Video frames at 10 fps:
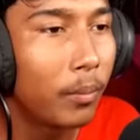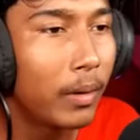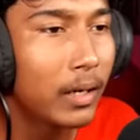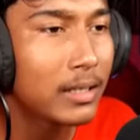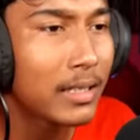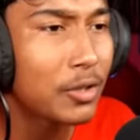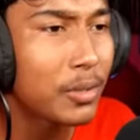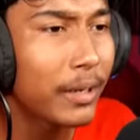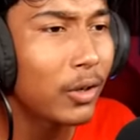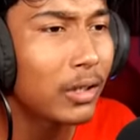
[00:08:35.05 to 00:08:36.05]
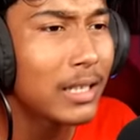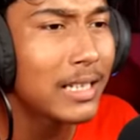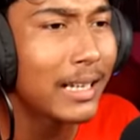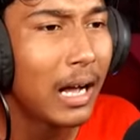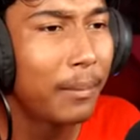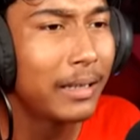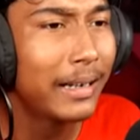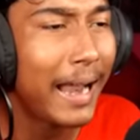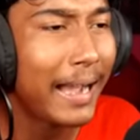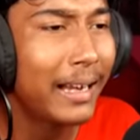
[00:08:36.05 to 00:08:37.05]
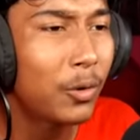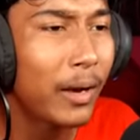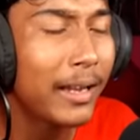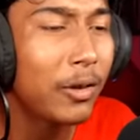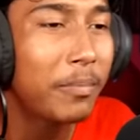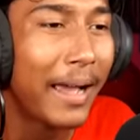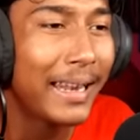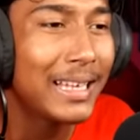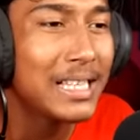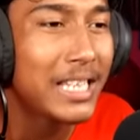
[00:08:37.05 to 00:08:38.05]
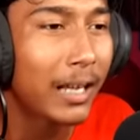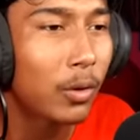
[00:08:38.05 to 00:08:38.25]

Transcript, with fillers: বাট যেটা হচ্ছে মেন কথা যে আমাদের ড্যাড একটুখানি ওই বাইরে গিয়ে চেক